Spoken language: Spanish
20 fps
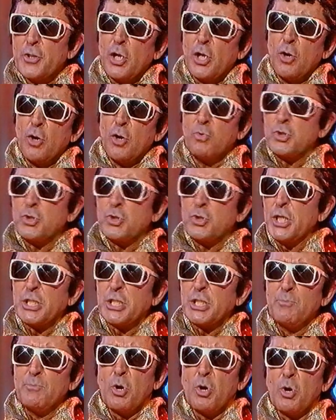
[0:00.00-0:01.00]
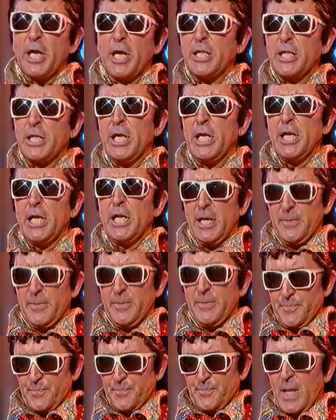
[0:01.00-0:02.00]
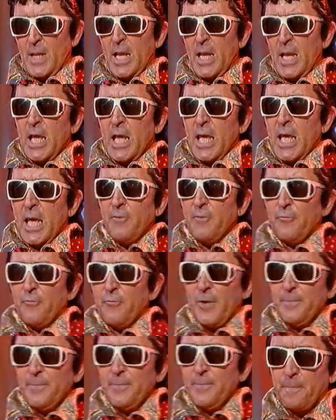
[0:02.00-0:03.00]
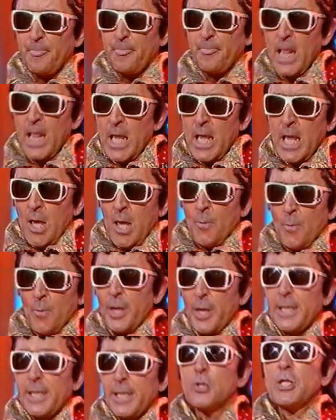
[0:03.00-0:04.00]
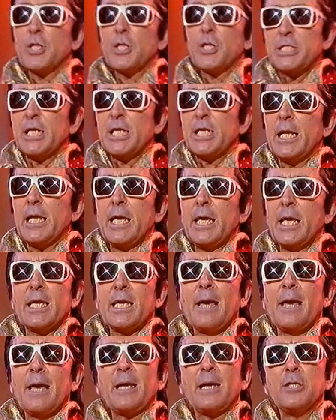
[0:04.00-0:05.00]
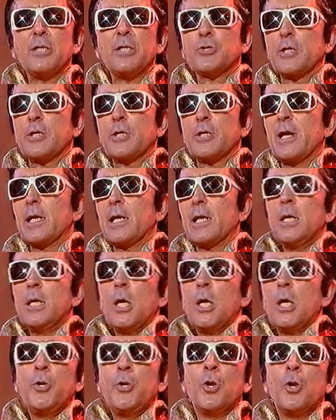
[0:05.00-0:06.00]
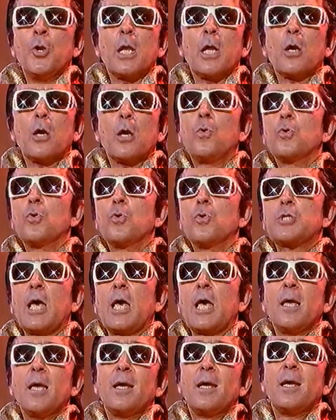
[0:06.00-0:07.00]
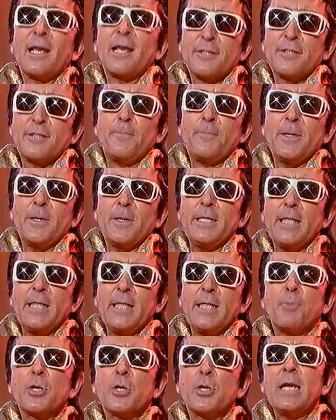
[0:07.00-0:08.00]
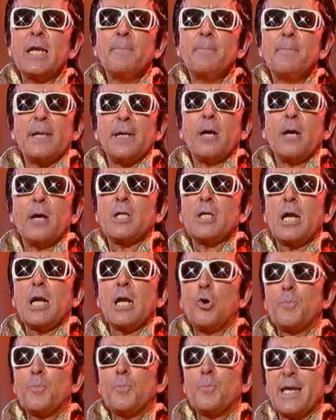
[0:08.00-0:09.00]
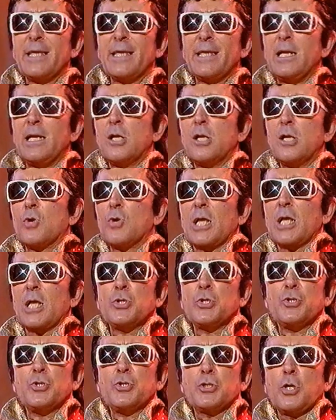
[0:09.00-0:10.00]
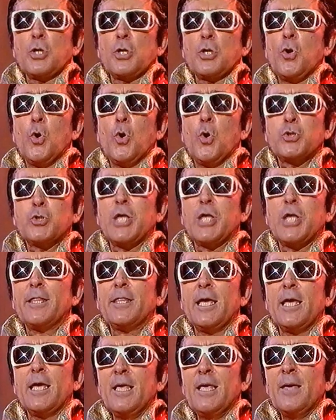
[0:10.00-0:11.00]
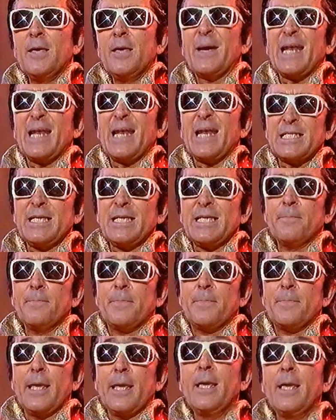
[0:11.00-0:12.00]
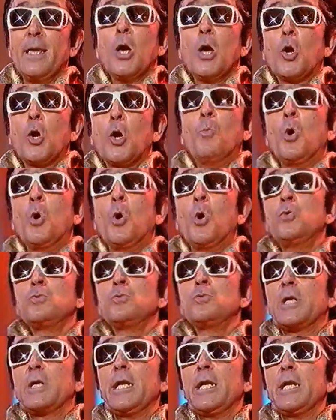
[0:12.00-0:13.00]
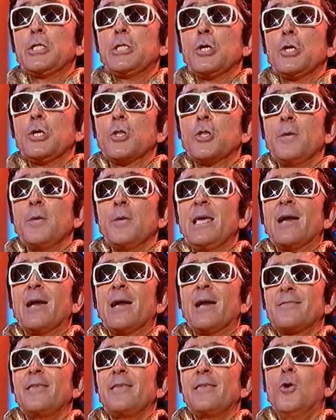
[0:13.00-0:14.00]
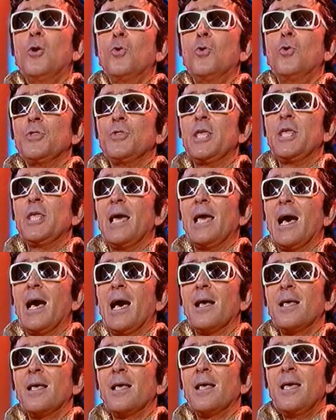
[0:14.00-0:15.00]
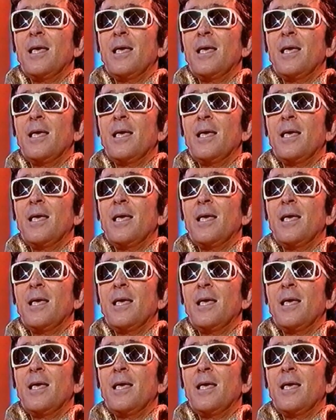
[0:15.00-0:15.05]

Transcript: de los muchísimos que tiene. En fin, pues quiero decirle que a Paquito Teruel no les gusta la despedida, porque el emperador de la copla queda en el corazón de todos ustedes para siempre. Como un crítico de mi arte dijo un día,